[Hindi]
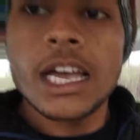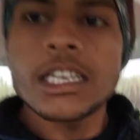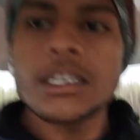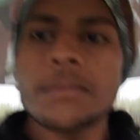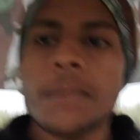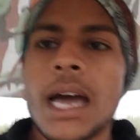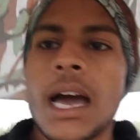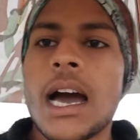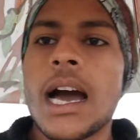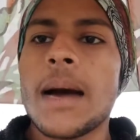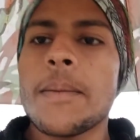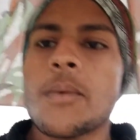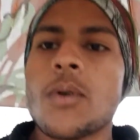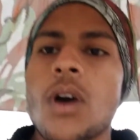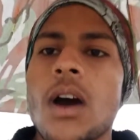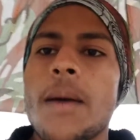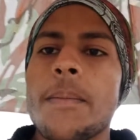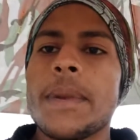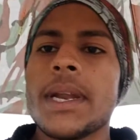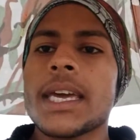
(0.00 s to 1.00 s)
गैस मैं
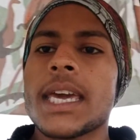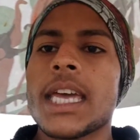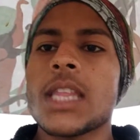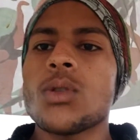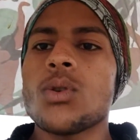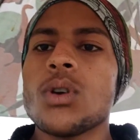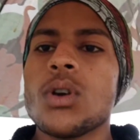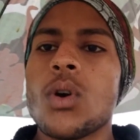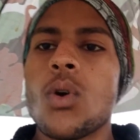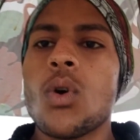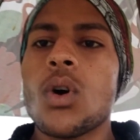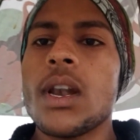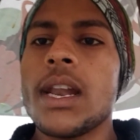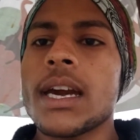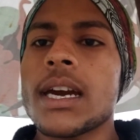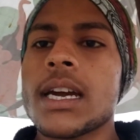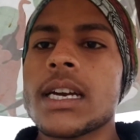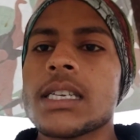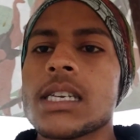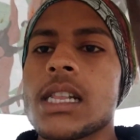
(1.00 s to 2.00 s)
आपको अपने खेतों की ओर
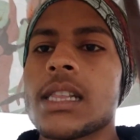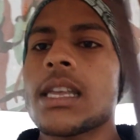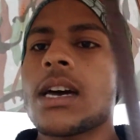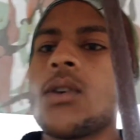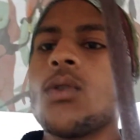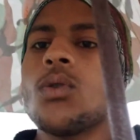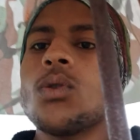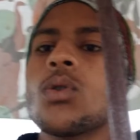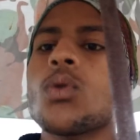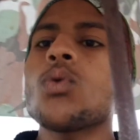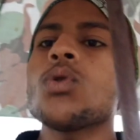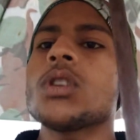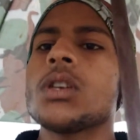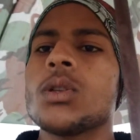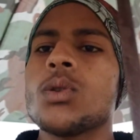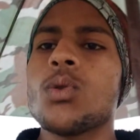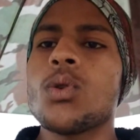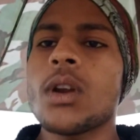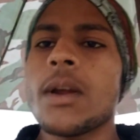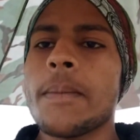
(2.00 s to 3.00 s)
लेकर चलता हूँ
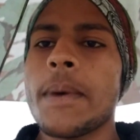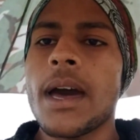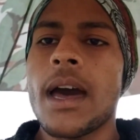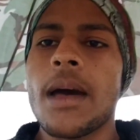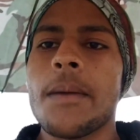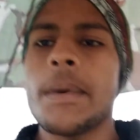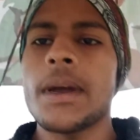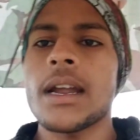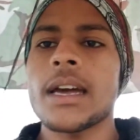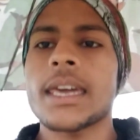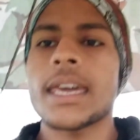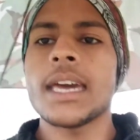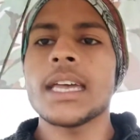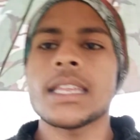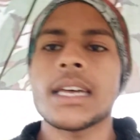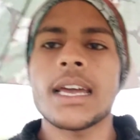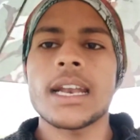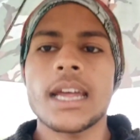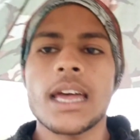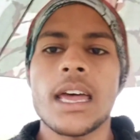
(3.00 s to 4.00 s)
कुछ दूरी पर हमारा
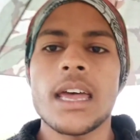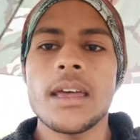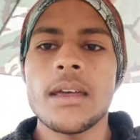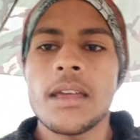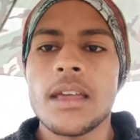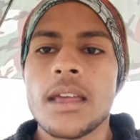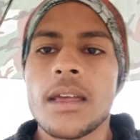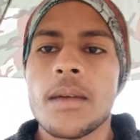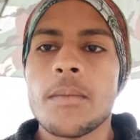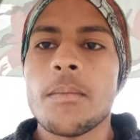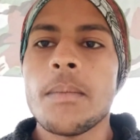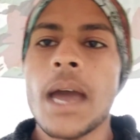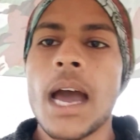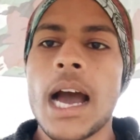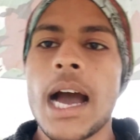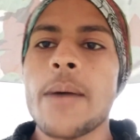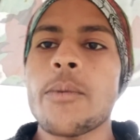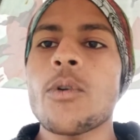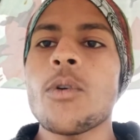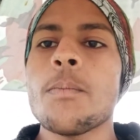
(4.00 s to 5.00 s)
खेत आ रहा है मैं
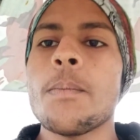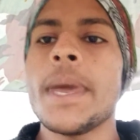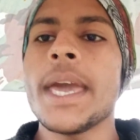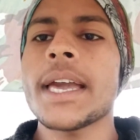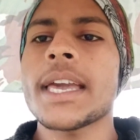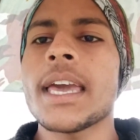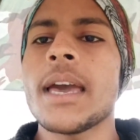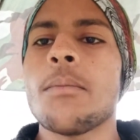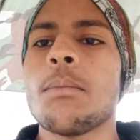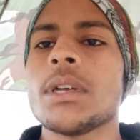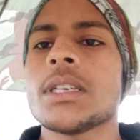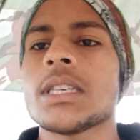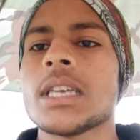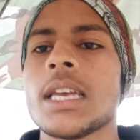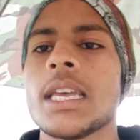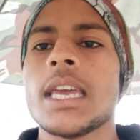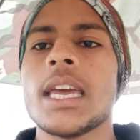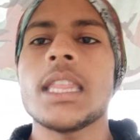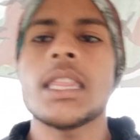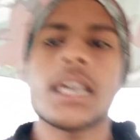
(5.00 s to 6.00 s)
आपको बैक कैमरे
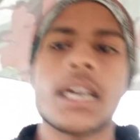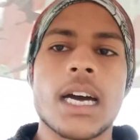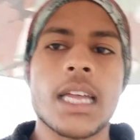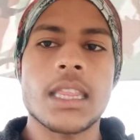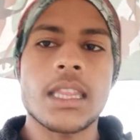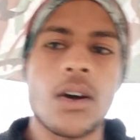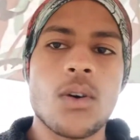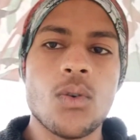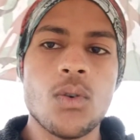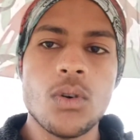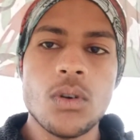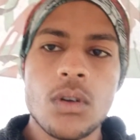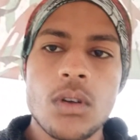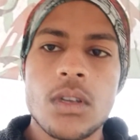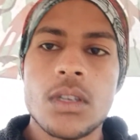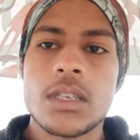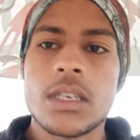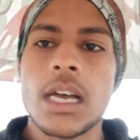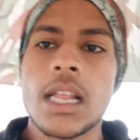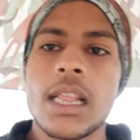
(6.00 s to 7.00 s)
से ये दिखाता हूँ
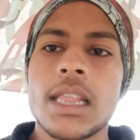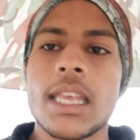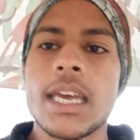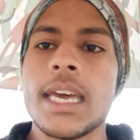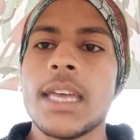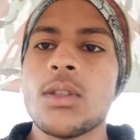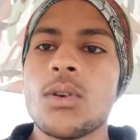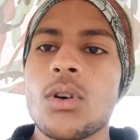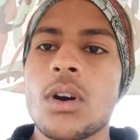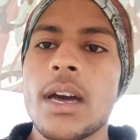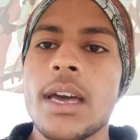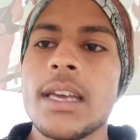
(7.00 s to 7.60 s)
चलते हैं तो